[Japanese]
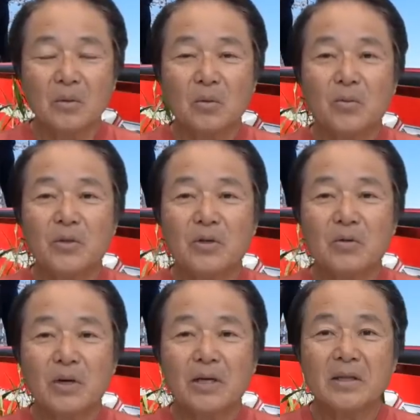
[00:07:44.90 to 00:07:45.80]
ご
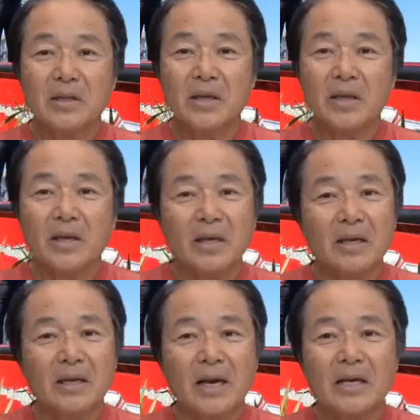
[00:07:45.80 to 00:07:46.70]
フィートはんで、
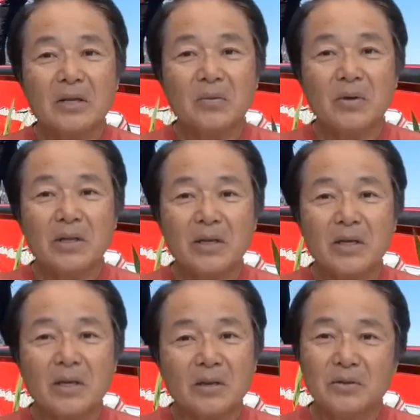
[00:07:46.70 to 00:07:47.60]
ラインは
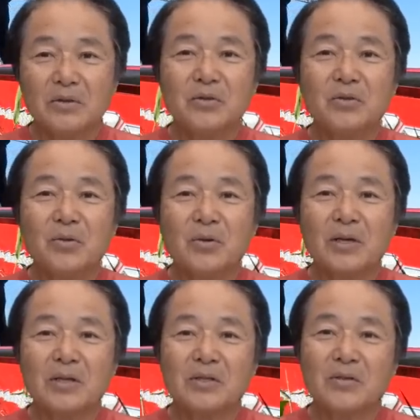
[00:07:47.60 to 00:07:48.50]
ね、じゅうよんか
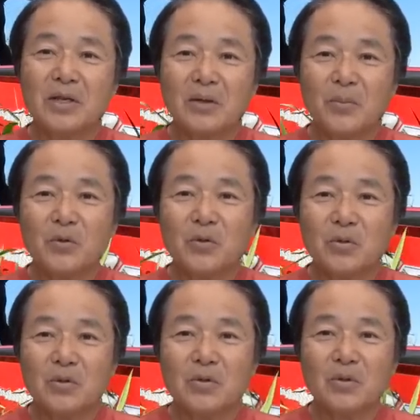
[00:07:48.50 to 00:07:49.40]
らじゅうななポンドっ
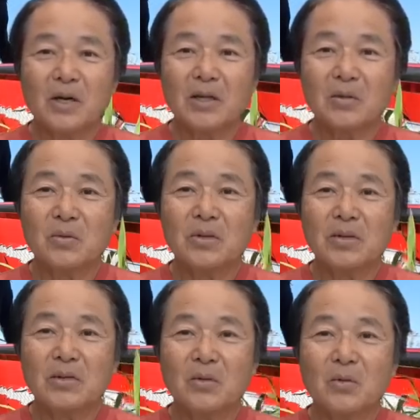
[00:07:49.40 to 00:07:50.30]
ていうのが圧倒
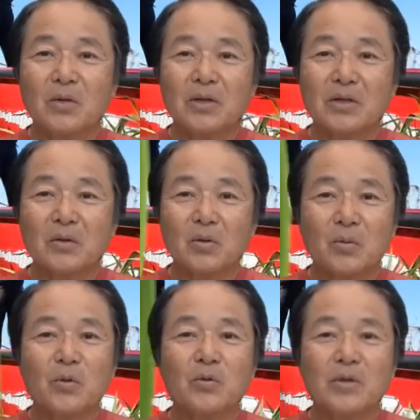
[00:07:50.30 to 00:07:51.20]
的に多かったと
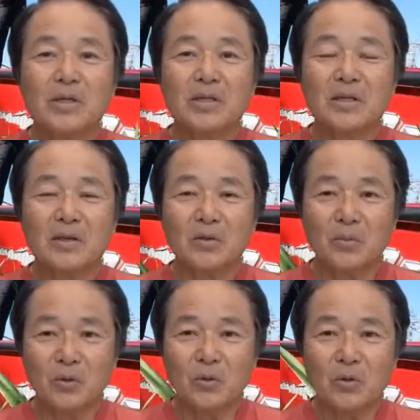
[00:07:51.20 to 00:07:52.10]
思うんですけれど
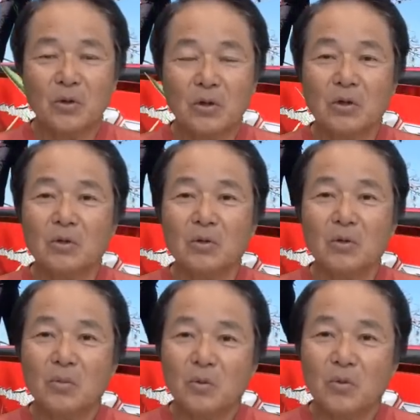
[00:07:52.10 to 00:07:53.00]
も、
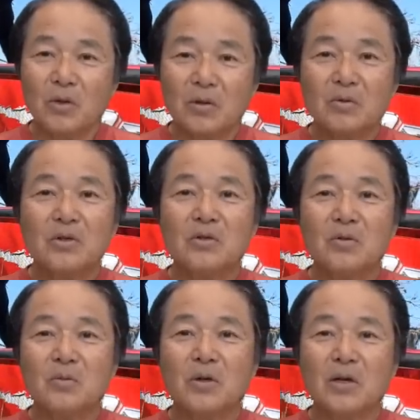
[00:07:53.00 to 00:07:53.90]
ともかく印
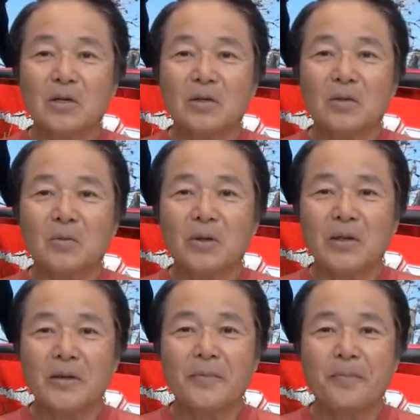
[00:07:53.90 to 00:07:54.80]
象深かったのは
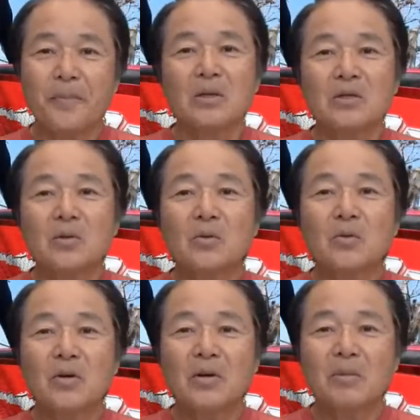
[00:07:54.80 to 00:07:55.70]
ね、
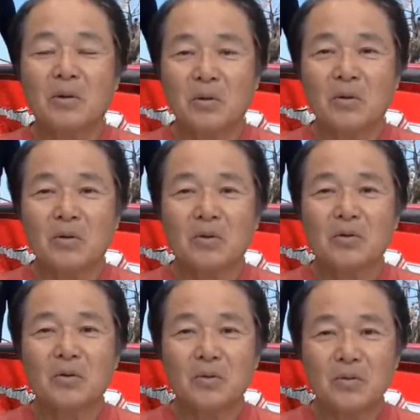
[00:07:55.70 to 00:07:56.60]
ストローク幅を
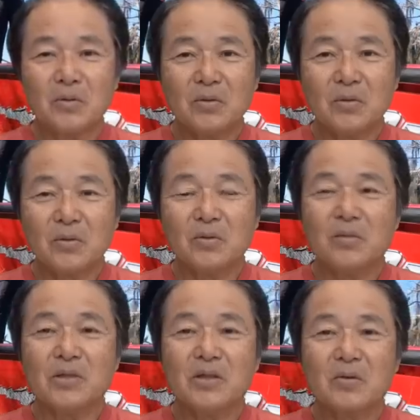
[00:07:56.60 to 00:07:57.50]
極力
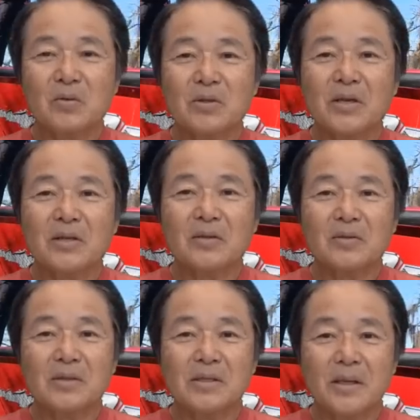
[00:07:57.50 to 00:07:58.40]
短く抑えてるん
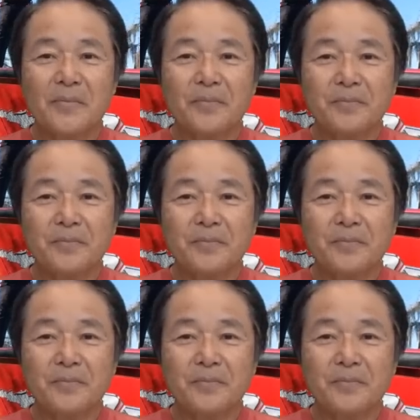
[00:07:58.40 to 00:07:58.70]
ですね。